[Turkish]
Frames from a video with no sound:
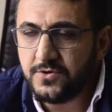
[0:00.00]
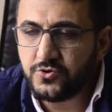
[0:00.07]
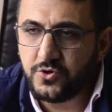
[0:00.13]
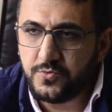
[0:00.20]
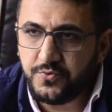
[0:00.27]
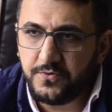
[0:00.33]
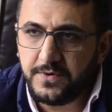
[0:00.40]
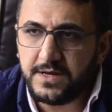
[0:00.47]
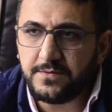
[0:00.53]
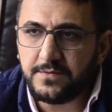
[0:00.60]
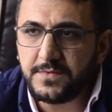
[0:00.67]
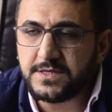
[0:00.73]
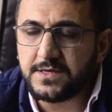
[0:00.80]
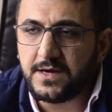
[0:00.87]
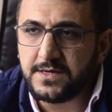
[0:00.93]
Çöpü ve
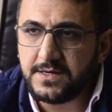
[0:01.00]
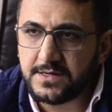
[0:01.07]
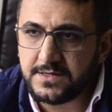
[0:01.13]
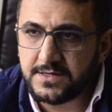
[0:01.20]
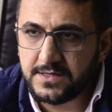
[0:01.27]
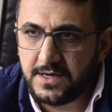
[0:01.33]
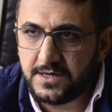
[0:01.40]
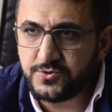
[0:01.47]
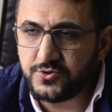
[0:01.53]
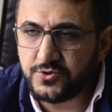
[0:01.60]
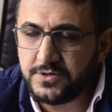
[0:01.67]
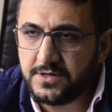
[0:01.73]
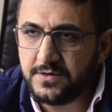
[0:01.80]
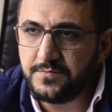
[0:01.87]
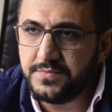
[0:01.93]
ramatı ayırdıktan
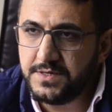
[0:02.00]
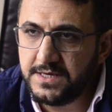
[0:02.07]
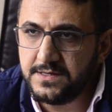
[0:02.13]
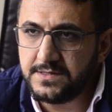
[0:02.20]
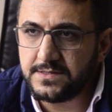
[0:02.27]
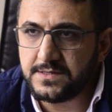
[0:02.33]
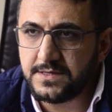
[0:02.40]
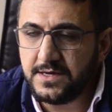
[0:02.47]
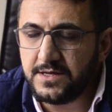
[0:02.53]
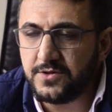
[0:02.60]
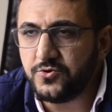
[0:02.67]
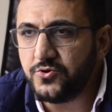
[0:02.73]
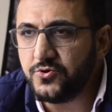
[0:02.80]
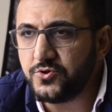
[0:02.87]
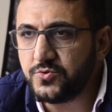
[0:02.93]
sonra biz
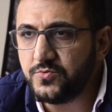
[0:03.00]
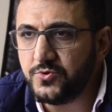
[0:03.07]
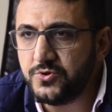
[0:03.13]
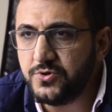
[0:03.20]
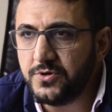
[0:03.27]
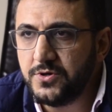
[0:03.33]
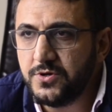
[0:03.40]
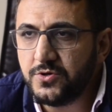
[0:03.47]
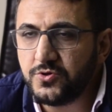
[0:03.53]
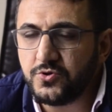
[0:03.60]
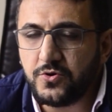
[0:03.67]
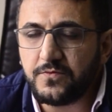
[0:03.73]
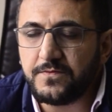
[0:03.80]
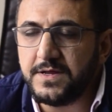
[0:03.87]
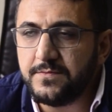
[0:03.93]
geri dönüşümünü
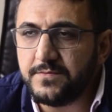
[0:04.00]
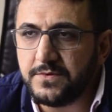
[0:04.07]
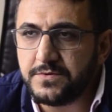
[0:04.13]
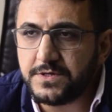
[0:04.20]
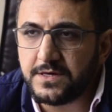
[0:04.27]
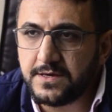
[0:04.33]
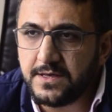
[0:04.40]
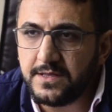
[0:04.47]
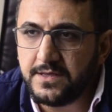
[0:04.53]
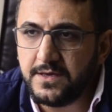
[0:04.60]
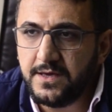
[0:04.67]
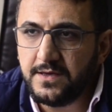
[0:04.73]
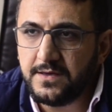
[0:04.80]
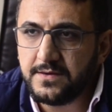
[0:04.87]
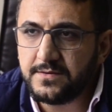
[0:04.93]
çok verimli bir
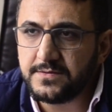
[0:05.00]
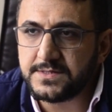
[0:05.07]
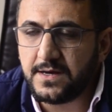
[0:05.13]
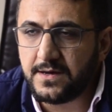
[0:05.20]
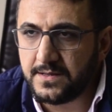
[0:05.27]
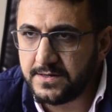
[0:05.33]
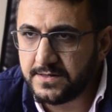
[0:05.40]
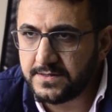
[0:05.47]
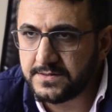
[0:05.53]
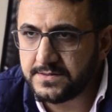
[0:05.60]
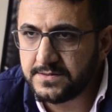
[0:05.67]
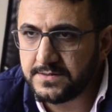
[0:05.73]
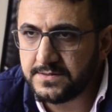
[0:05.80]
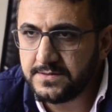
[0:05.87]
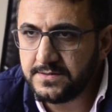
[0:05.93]
şekilde sağlarız.